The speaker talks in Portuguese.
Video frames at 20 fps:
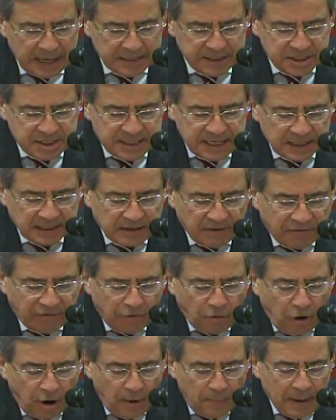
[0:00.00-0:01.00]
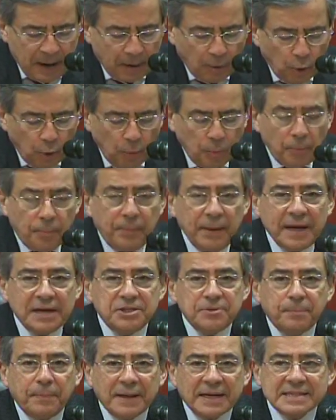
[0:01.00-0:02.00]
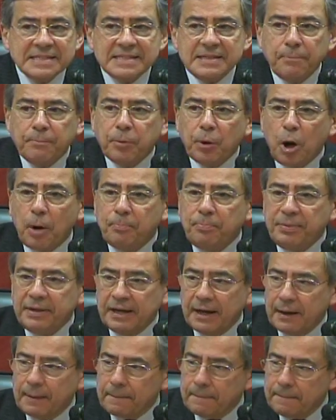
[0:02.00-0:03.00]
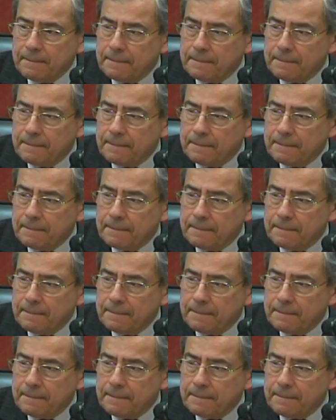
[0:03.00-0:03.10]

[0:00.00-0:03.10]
De certa forma, a Globo perde para si própria.